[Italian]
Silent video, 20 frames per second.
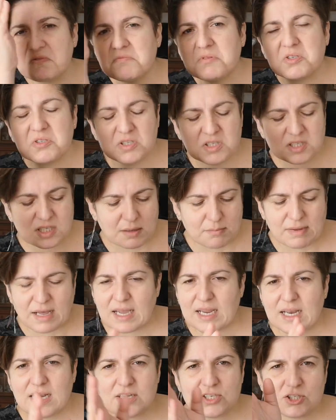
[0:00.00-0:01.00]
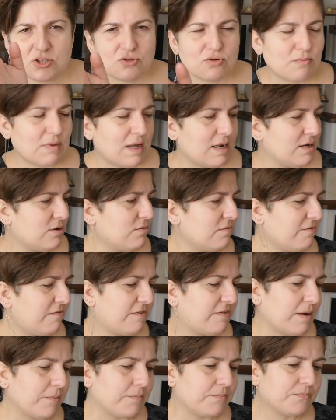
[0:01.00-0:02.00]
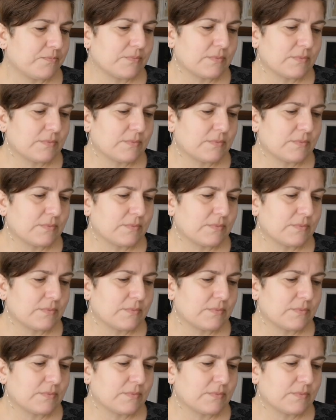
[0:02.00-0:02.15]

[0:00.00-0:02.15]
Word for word: non si sa mai, l'aceto male non fa.